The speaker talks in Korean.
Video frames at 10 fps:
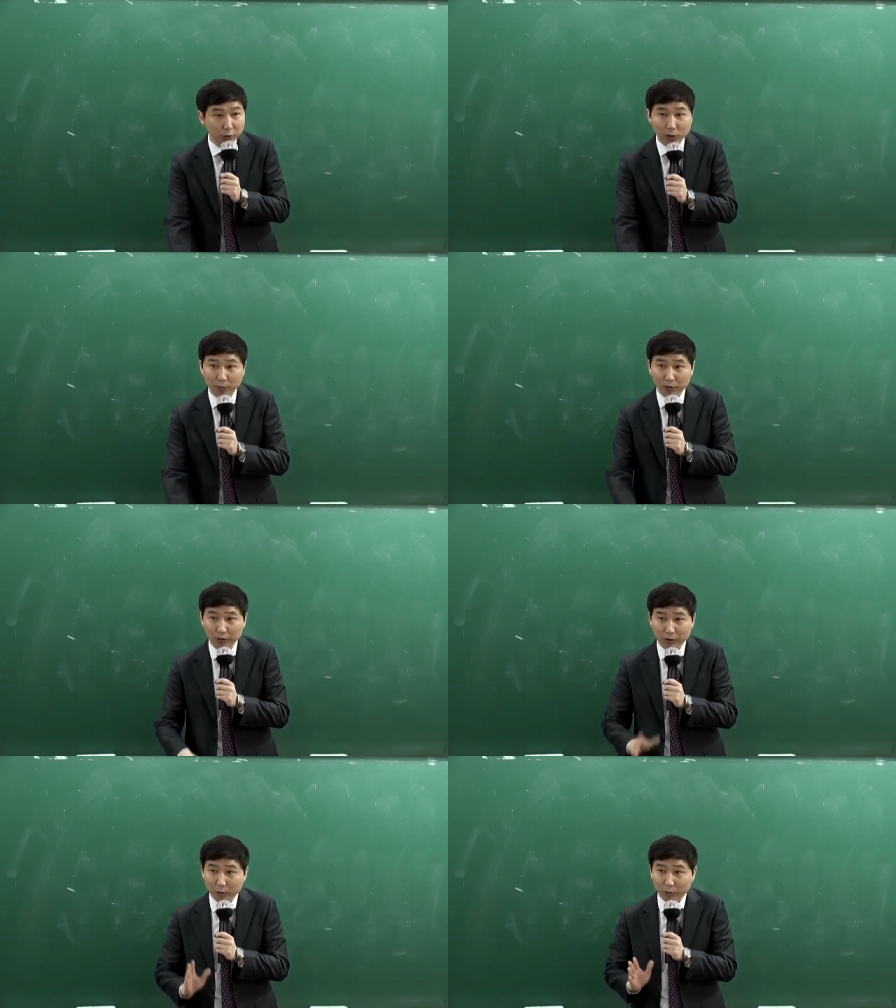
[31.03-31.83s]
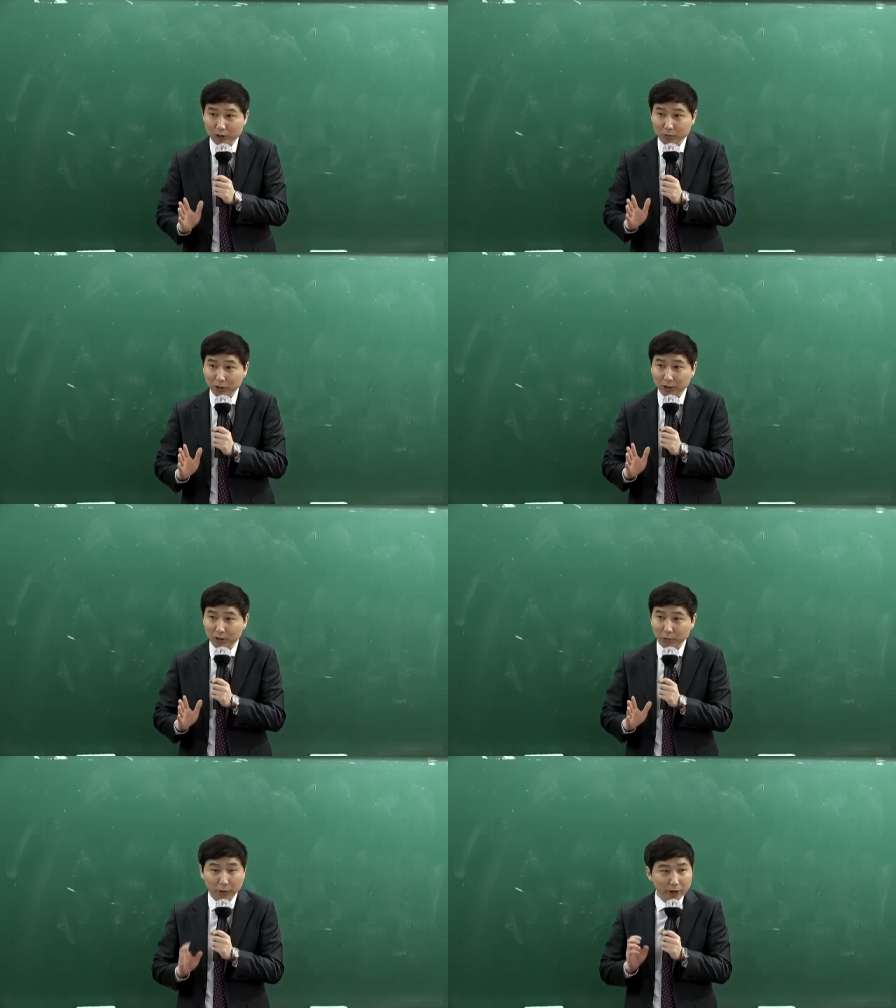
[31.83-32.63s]
이거 한번
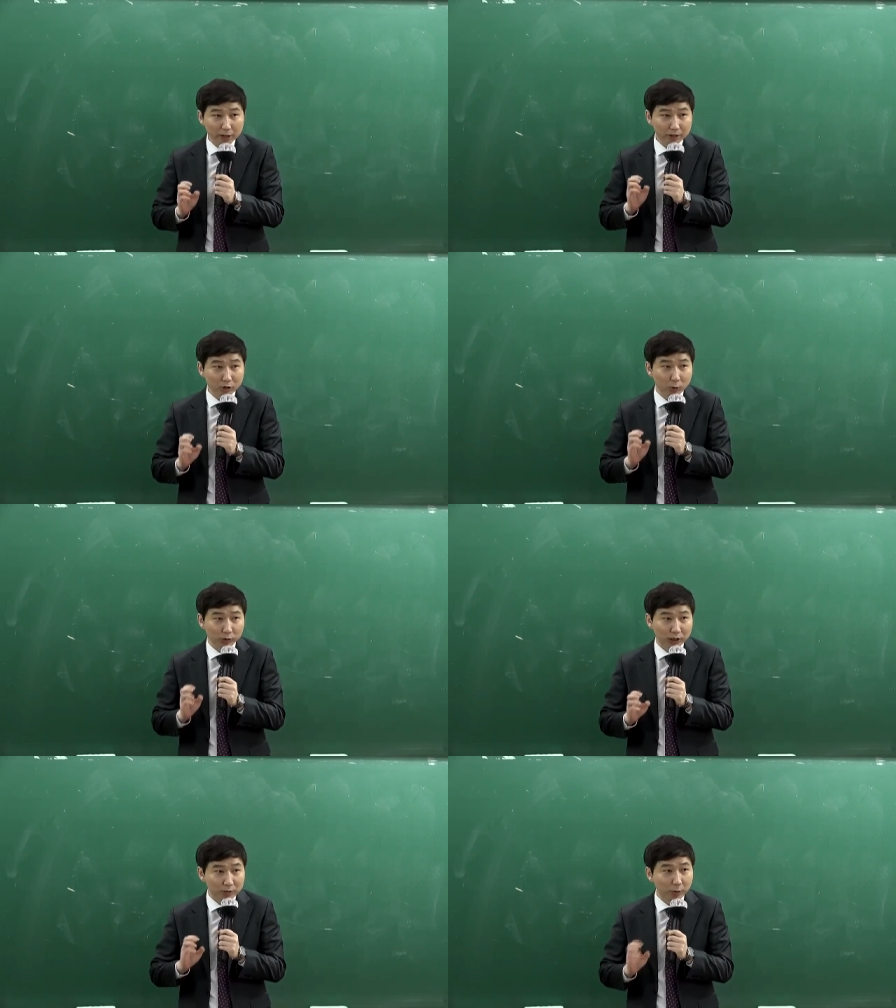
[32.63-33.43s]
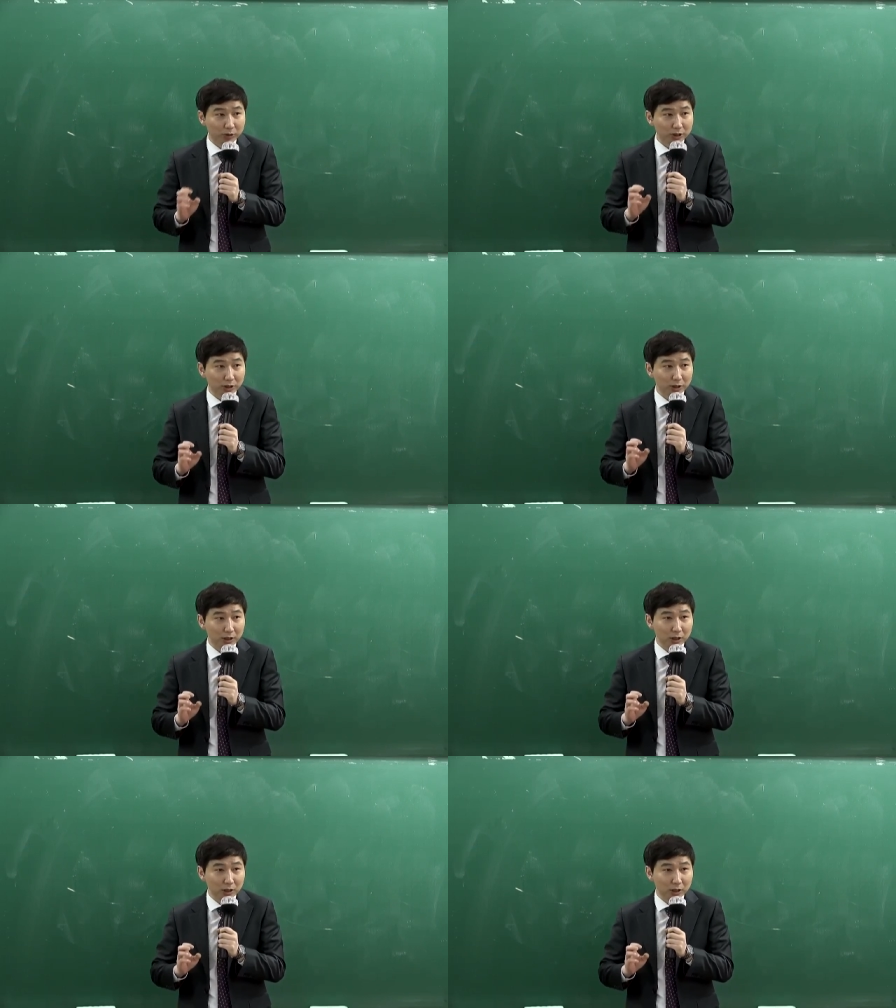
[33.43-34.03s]
읽어보겠습니다. 왜 같이 읽어보냐 의미 없이